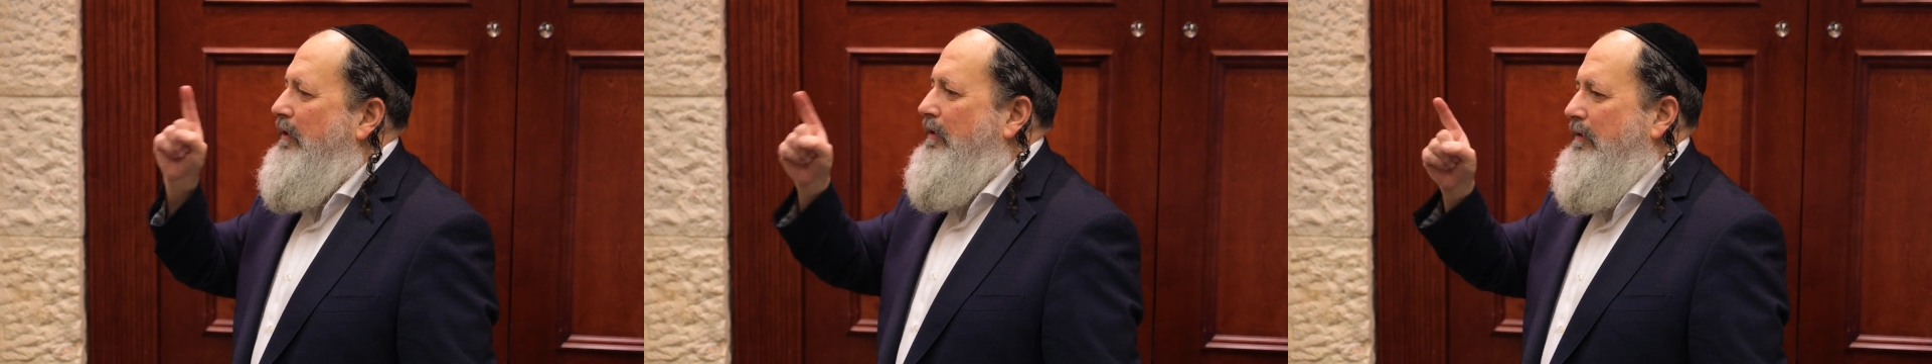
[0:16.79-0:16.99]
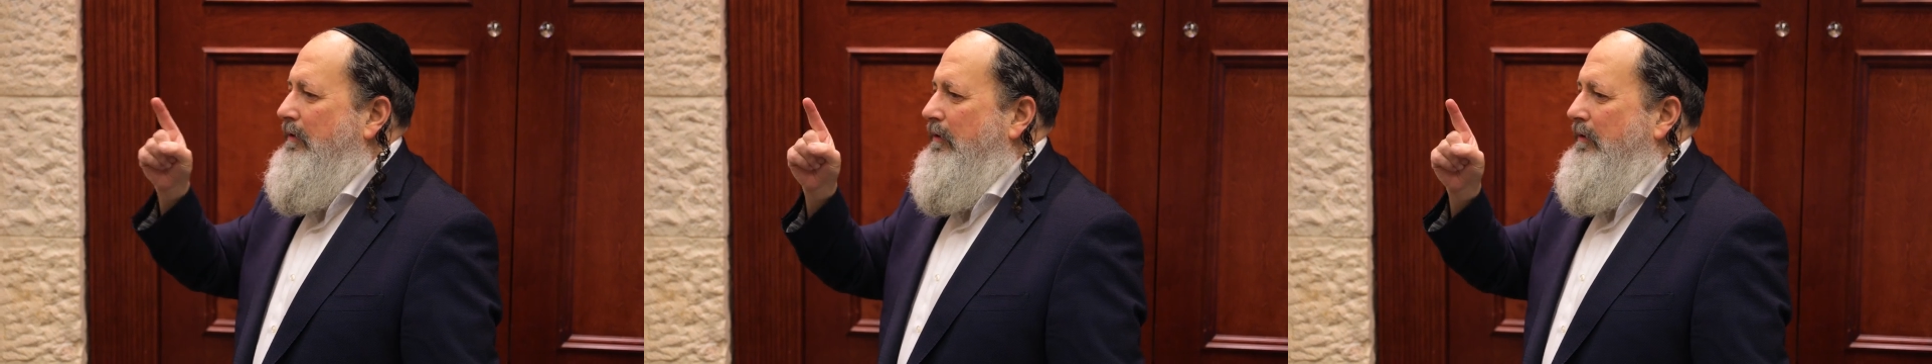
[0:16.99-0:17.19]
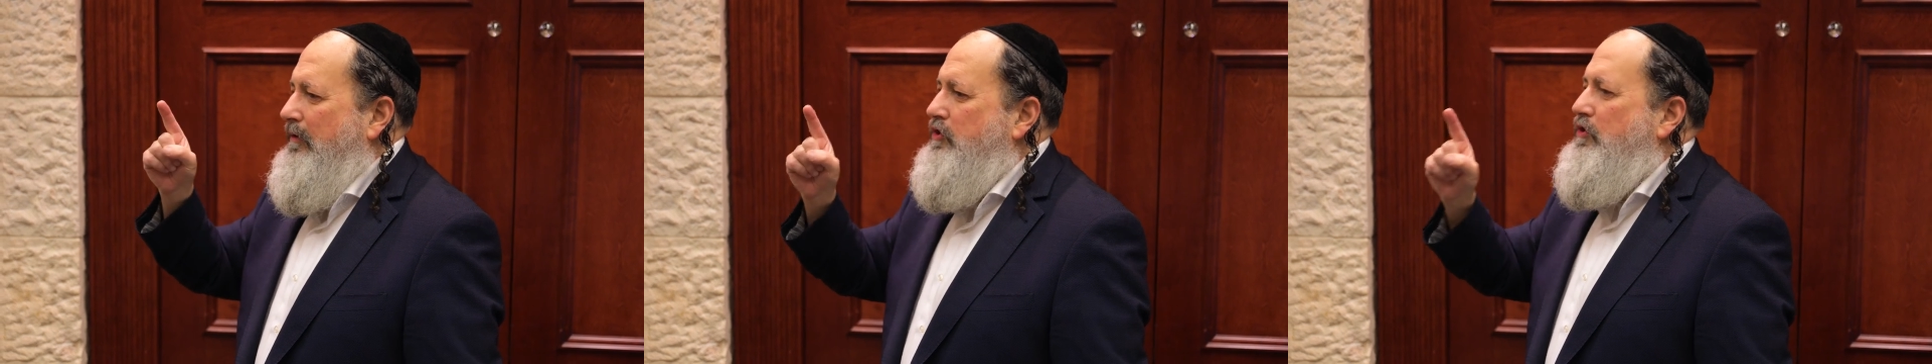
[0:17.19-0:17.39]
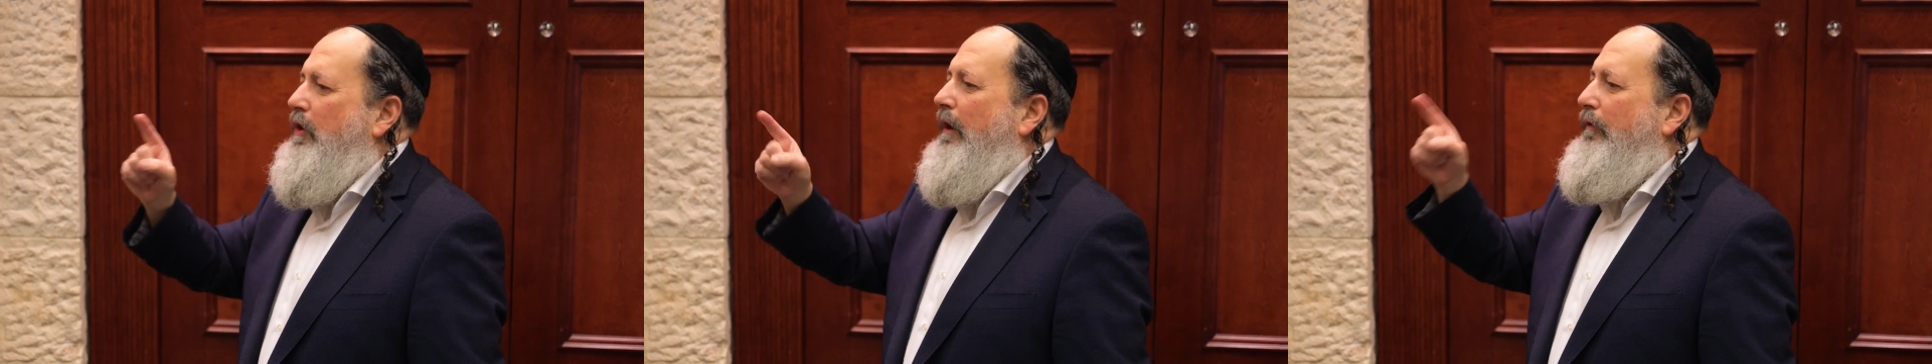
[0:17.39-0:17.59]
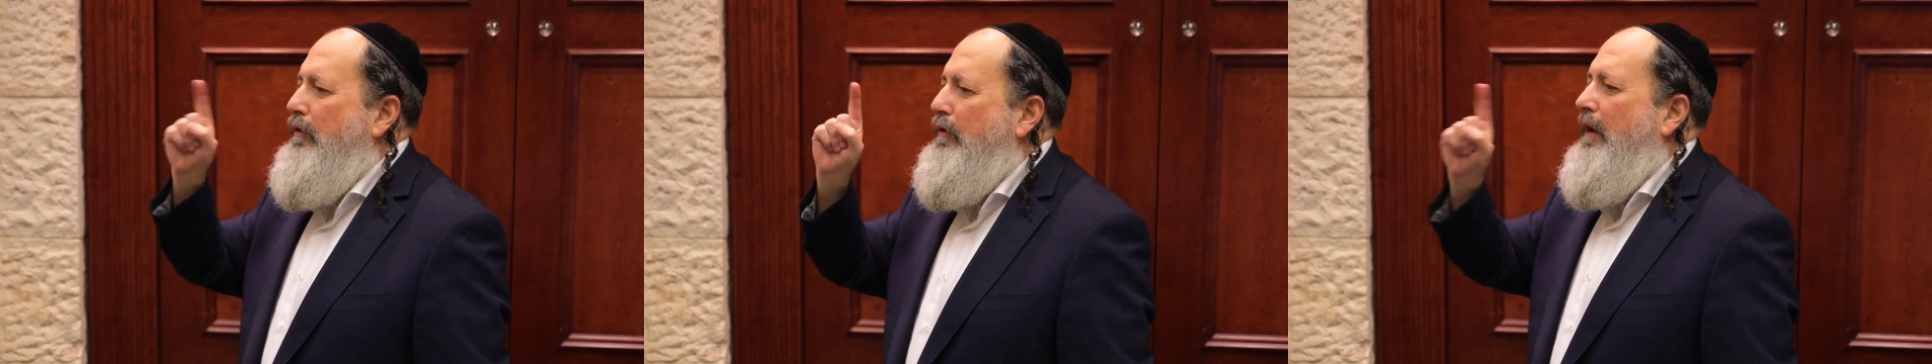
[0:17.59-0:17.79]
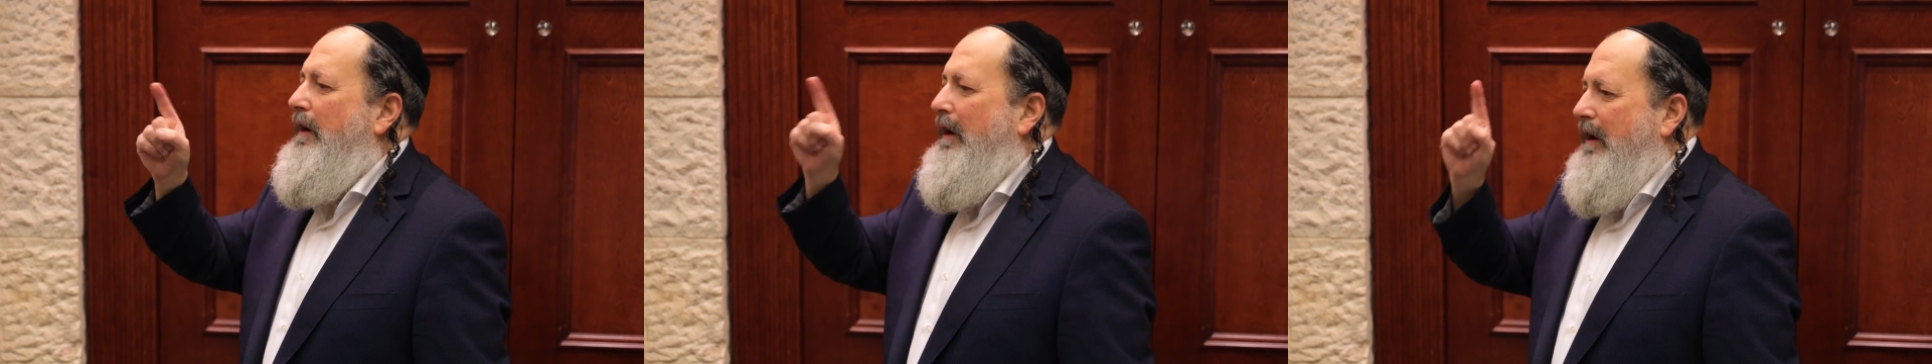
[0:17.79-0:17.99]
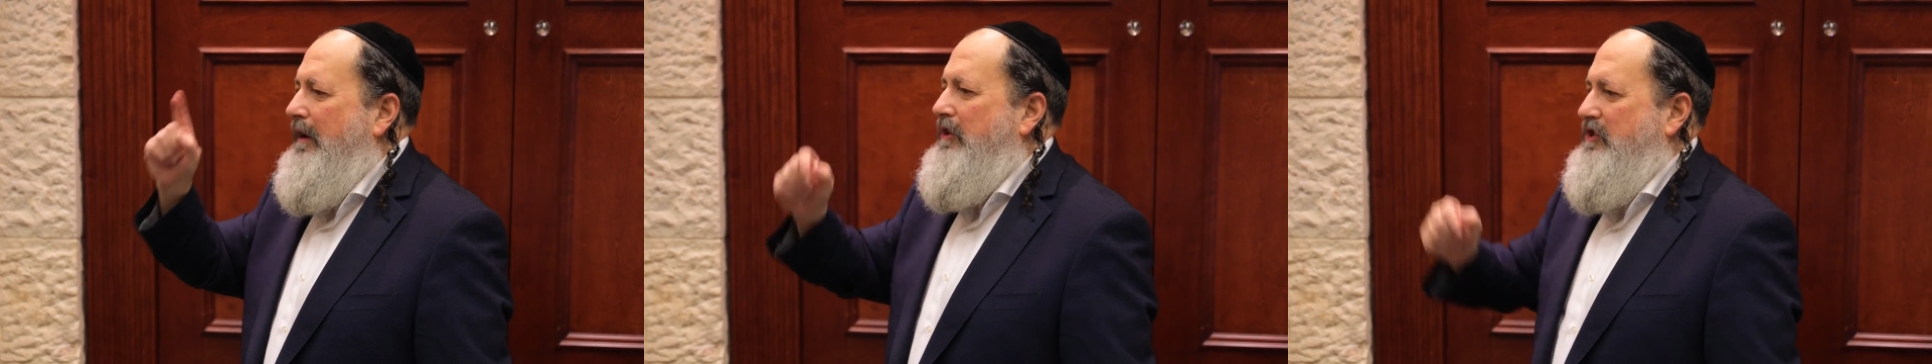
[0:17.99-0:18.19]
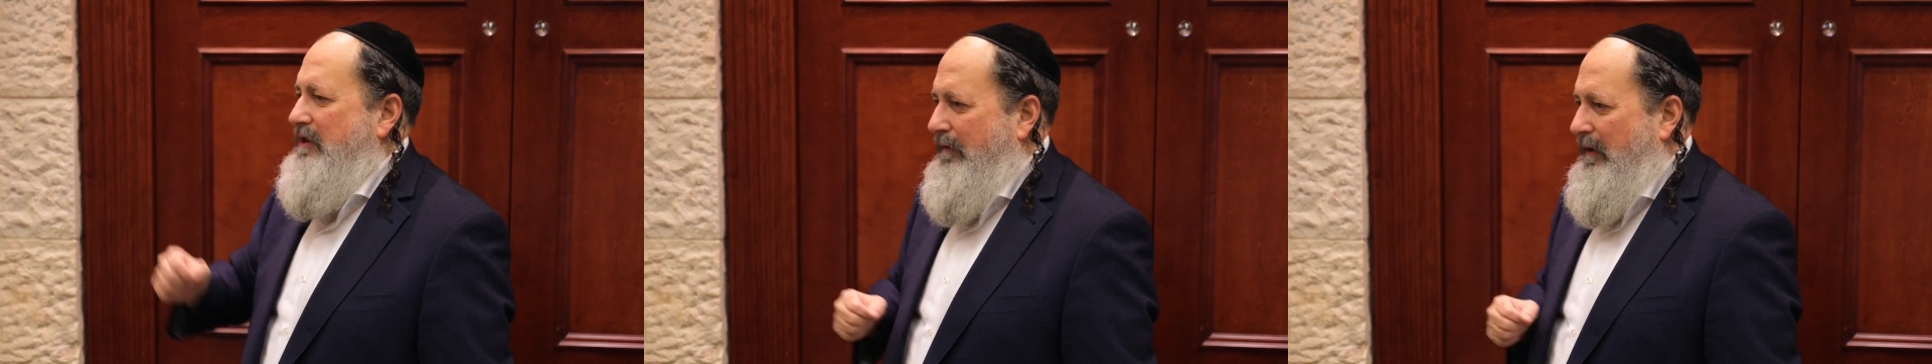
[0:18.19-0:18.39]
ans, j'aurais voulu aller à
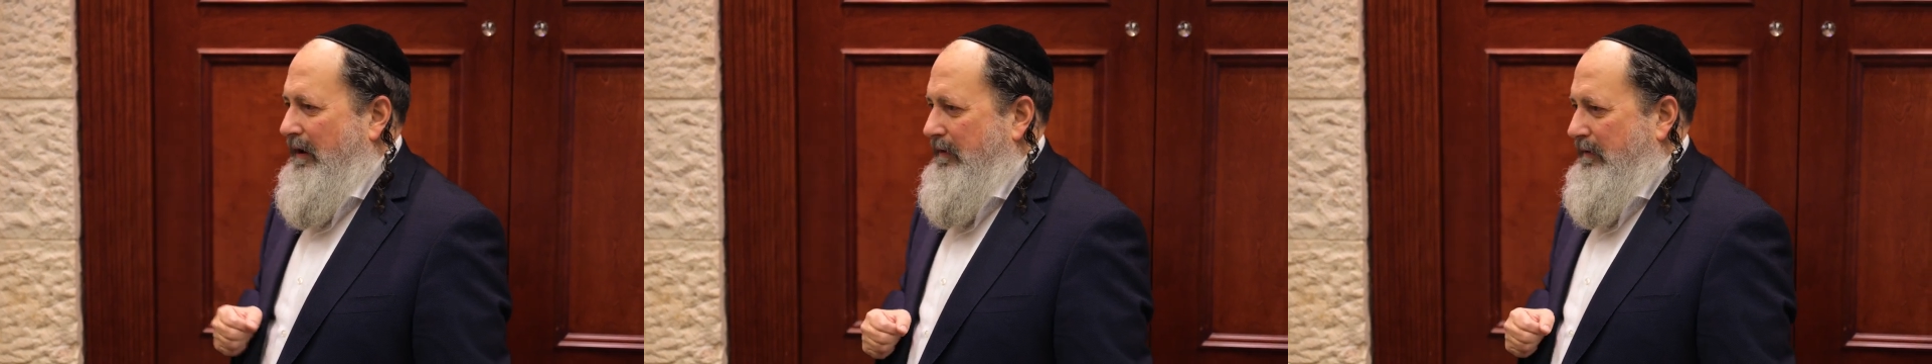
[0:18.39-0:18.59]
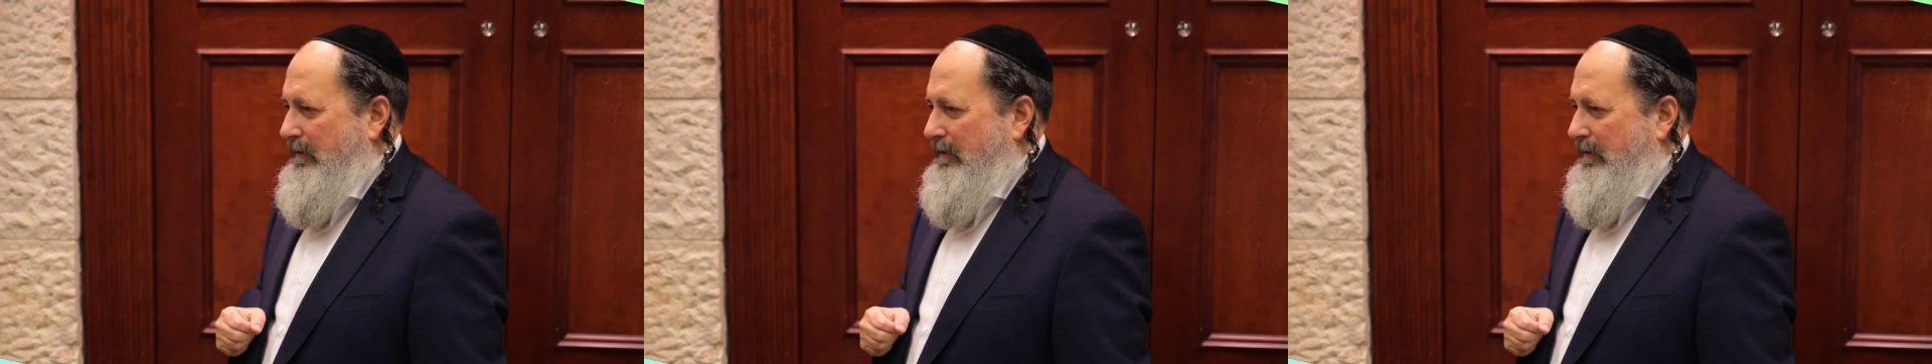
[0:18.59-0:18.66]
moi